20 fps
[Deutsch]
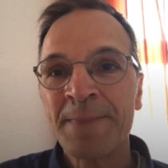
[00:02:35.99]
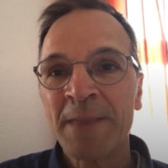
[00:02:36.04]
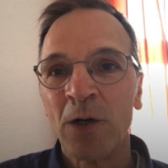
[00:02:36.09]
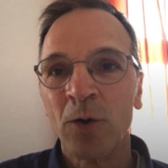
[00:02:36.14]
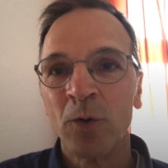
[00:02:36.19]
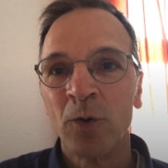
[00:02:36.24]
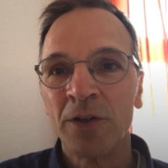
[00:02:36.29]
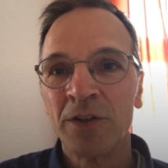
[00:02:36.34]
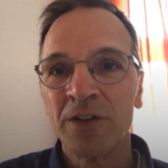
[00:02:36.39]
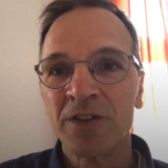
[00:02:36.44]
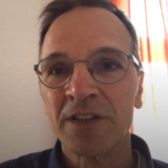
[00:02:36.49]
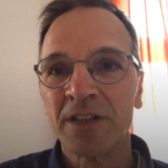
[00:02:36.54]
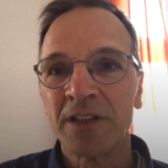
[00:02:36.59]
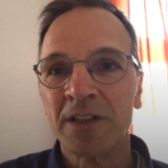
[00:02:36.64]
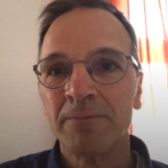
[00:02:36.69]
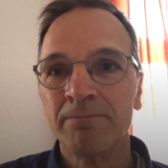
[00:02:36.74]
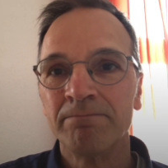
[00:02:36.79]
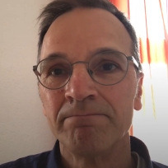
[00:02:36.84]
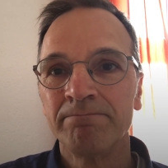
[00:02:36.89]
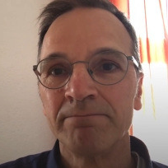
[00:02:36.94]
Und
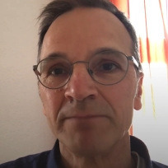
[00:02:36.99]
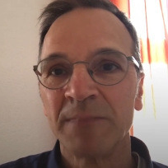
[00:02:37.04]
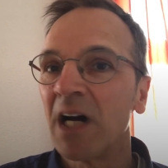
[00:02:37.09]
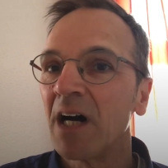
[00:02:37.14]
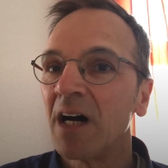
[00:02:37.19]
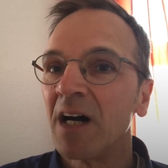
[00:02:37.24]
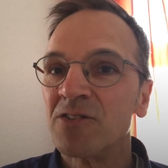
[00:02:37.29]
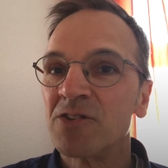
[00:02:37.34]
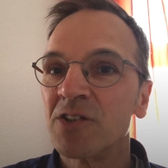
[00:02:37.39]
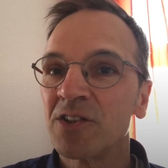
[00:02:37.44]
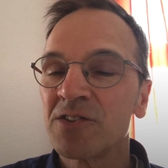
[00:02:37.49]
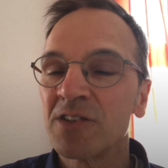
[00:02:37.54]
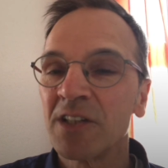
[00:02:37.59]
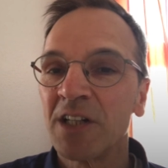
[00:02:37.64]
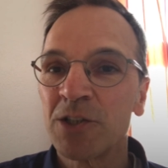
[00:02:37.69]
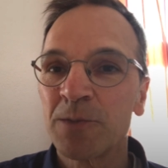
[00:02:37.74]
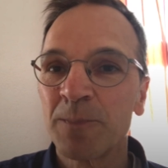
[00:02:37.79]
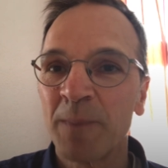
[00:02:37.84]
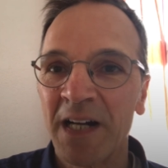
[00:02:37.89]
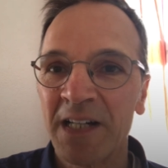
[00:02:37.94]
ähm, ja, ansonsten
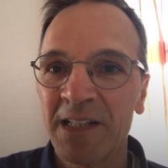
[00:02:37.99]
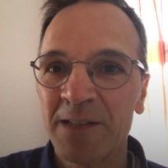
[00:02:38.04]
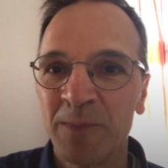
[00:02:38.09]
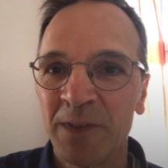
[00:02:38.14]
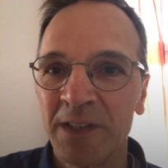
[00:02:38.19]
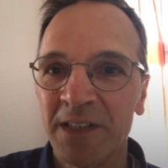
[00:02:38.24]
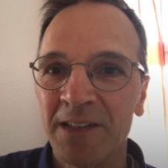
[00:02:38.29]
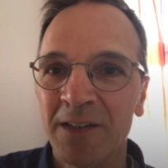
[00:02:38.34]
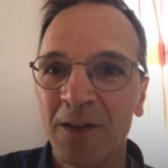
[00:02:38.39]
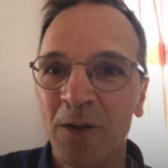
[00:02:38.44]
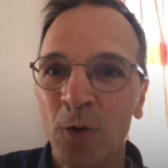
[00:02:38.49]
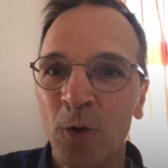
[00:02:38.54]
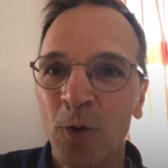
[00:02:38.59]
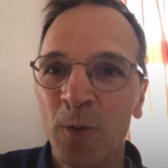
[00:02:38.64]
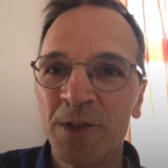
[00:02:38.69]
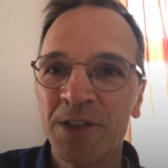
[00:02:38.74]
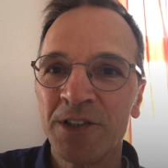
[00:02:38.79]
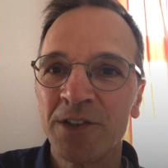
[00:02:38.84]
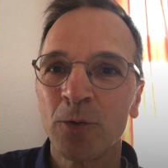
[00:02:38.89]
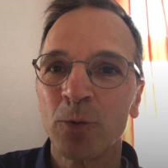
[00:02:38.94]
erspare ich mir die
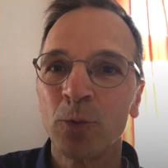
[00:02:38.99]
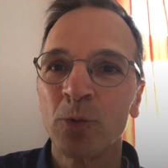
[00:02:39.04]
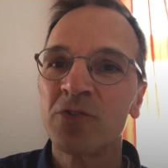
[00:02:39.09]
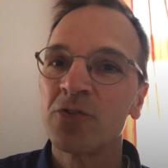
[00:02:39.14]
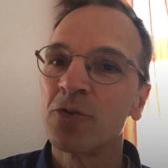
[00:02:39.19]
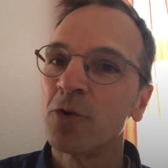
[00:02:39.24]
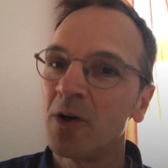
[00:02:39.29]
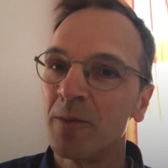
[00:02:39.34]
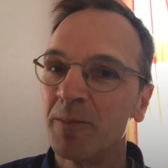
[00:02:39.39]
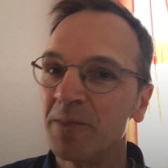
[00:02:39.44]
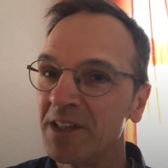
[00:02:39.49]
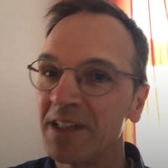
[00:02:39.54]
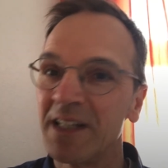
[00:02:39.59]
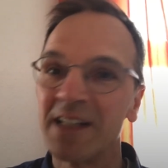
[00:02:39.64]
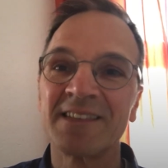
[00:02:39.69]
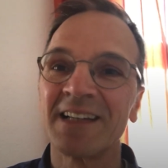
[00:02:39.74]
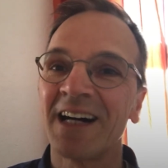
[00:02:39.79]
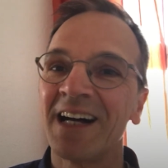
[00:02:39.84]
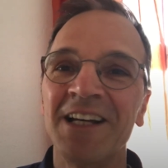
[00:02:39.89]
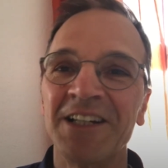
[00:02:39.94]
übliche Grußformel, die
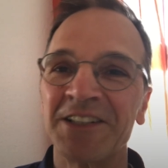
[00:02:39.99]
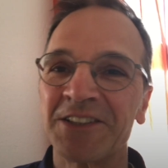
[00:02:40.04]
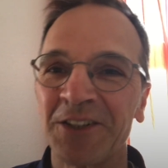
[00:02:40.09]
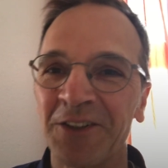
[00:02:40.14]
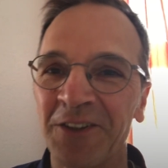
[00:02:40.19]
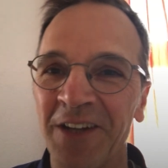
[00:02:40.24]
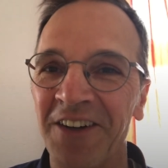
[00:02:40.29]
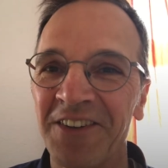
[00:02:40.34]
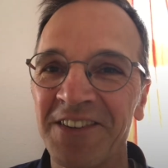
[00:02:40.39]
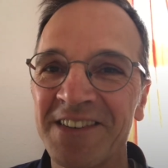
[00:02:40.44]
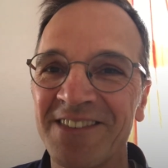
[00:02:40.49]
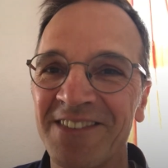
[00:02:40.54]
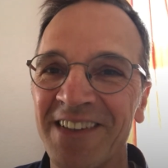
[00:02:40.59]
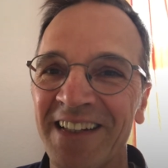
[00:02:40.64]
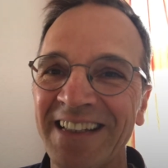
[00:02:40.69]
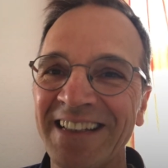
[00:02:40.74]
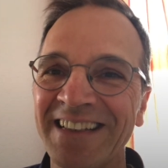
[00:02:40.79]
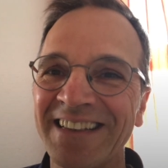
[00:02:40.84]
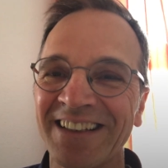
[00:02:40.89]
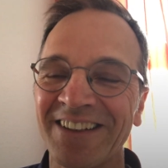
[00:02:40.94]
jetzt alle schon
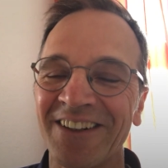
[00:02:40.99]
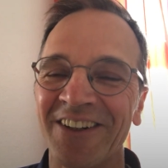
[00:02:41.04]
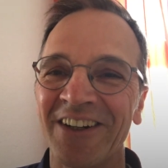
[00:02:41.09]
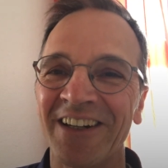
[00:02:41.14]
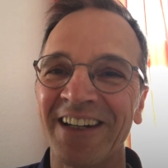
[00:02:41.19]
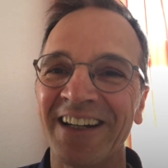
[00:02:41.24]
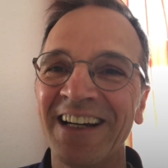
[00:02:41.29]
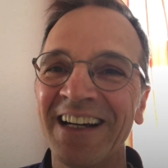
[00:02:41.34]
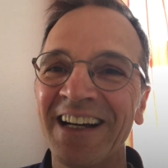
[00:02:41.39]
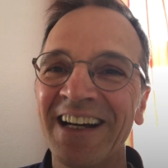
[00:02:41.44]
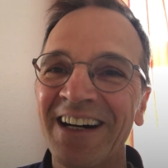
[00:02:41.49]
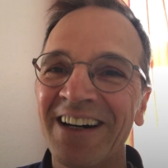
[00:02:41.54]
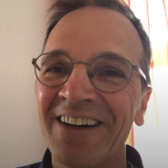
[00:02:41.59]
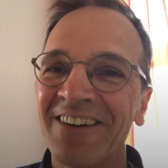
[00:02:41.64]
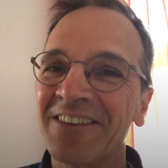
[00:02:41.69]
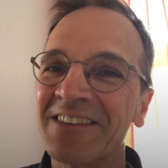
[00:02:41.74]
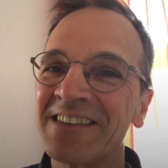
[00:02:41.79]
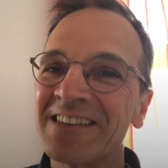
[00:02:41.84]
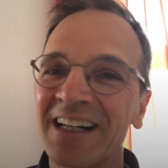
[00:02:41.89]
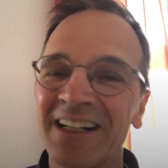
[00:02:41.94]
auswendig können
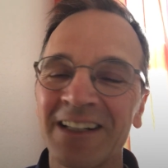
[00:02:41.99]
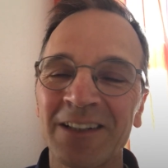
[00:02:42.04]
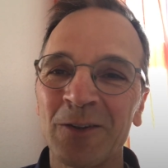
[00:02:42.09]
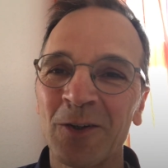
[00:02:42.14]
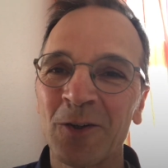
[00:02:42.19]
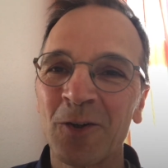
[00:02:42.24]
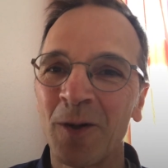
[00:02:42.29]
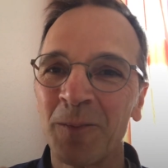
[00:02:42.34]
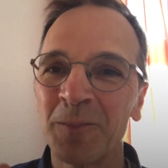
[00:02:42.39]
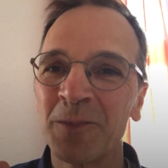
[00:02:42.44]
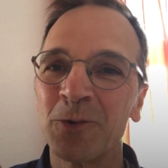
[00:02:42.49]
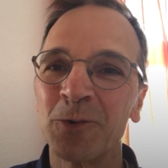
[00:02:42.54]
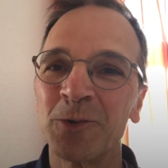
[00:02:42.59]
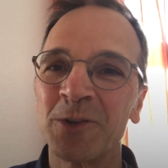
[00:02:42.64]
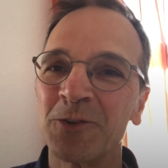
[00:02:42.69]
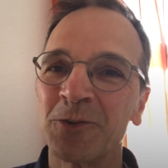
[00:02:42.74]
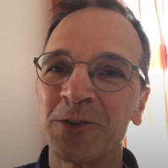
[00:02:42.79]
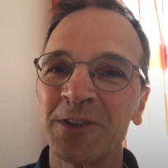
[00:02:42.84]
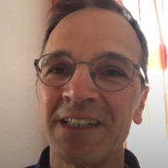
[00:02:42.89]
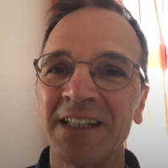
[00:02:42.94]
und sage nur, kommt
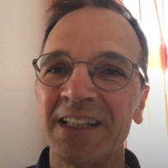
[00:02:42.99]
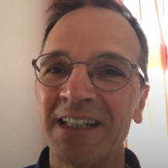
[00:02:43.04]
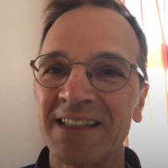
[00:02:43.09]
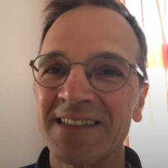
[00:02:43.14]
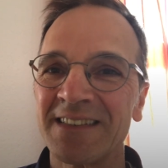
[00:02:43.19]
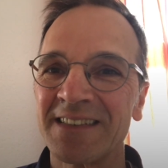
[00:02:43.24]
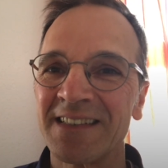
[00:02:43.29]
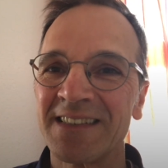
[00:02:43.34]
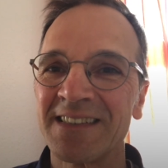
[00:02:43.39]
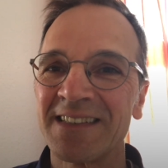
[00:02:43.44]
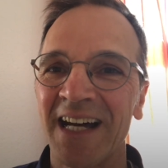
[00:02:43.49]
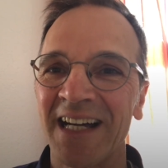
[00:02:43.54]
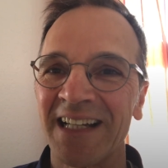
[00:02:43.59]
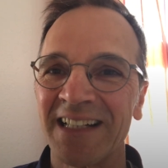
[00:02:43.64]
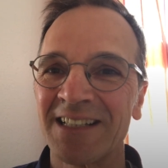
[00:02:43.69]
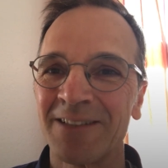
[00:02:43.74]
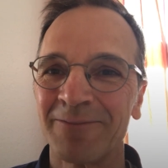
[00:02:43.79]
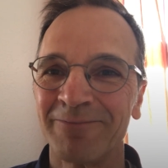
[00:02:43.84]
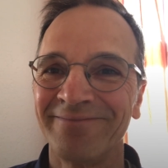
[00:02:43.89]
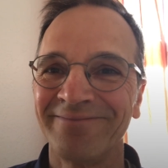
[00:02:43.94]
gut durch die nächste
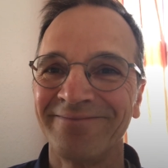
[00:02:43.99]
Zeit.